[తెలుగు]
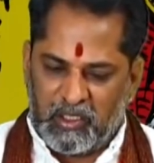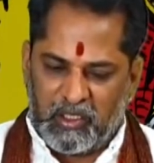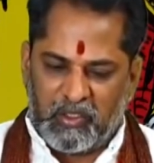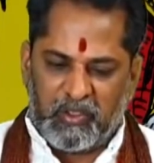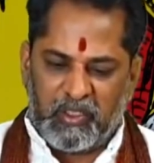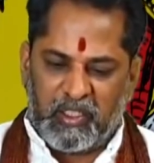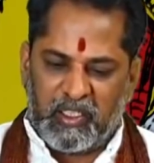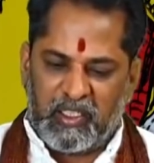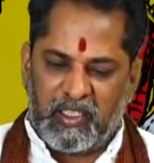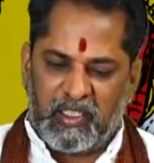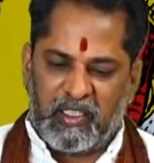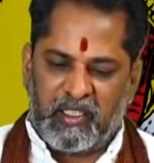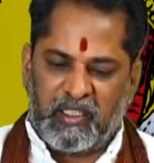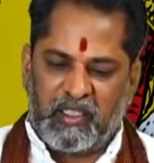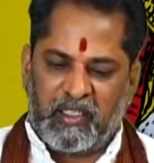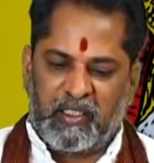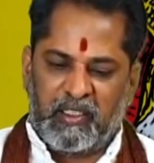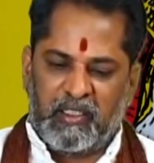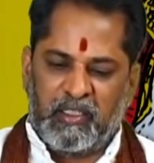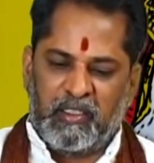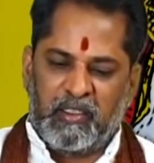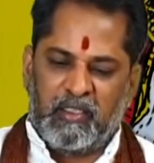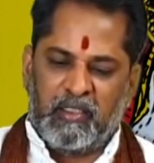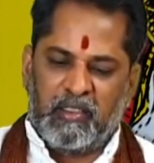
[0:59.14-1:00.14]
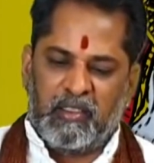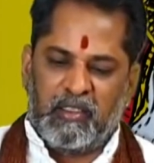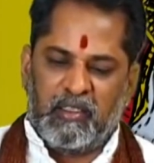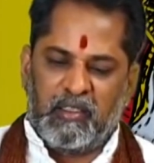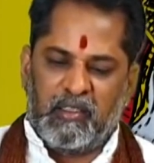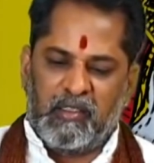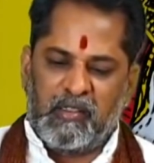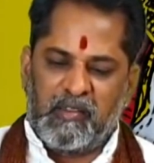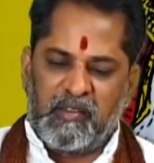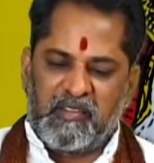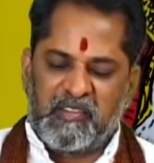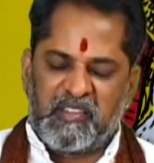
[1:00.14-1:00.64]
ఎందుకంటే
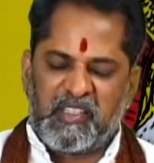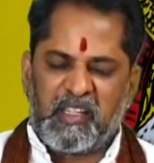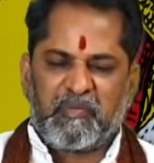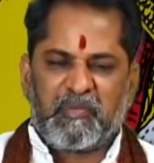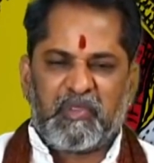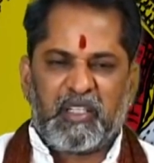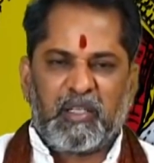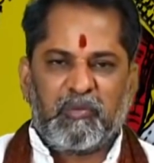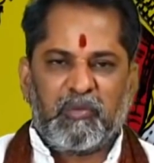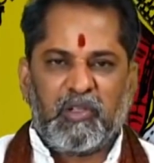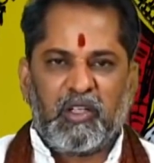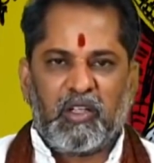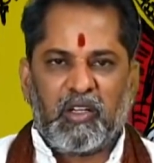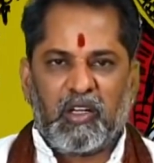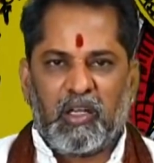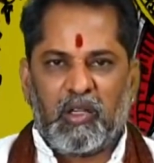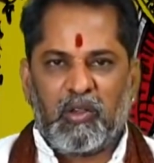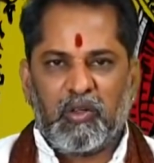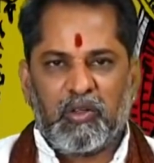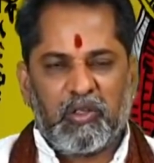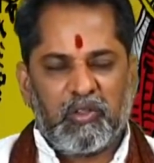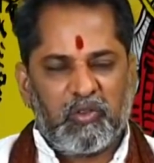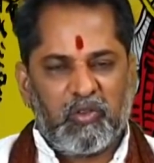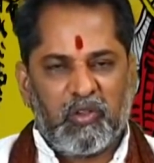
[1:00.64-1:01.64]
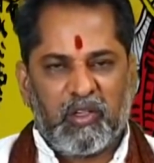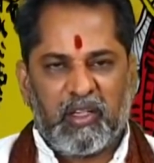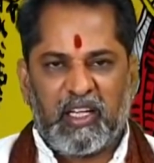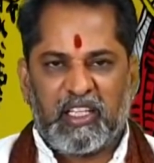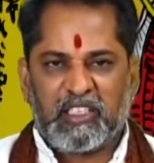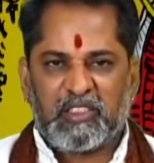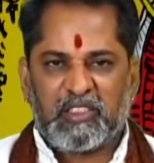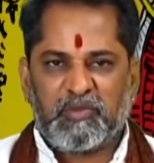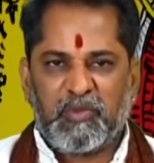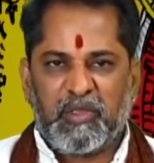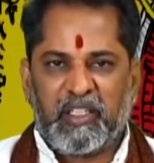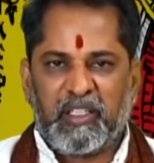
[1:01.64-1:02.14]
సెప్టెంబర్లో రాహుకేతులు
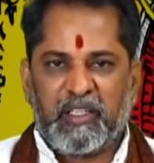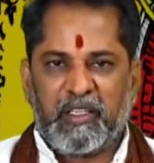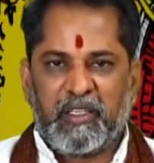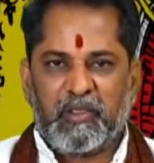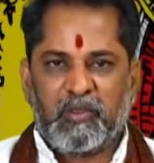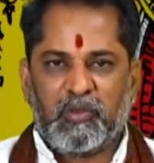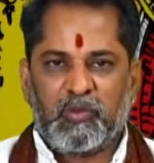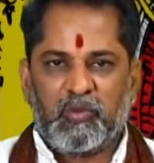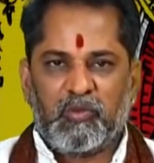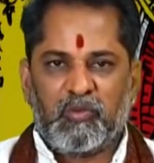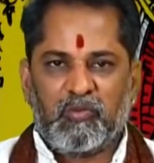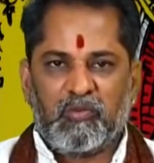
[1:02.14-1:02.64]
రాసి మారారు